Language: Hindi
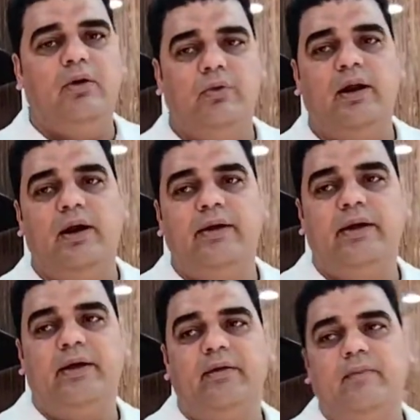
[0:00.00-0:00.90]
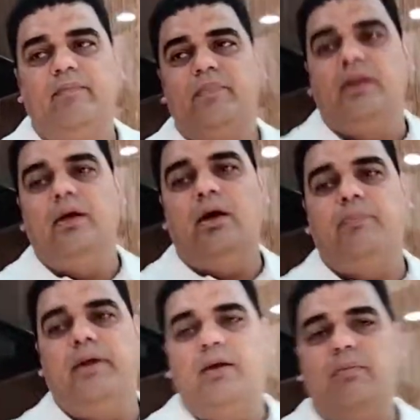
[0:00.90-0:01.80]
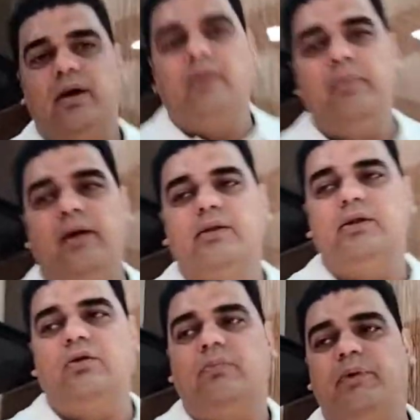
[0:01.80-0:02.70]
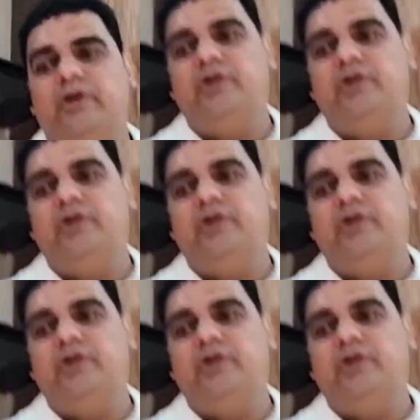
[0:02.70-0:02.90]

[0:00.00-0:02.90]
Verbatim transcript: आउटलेट है अपने हम घर बनाते हैं अपने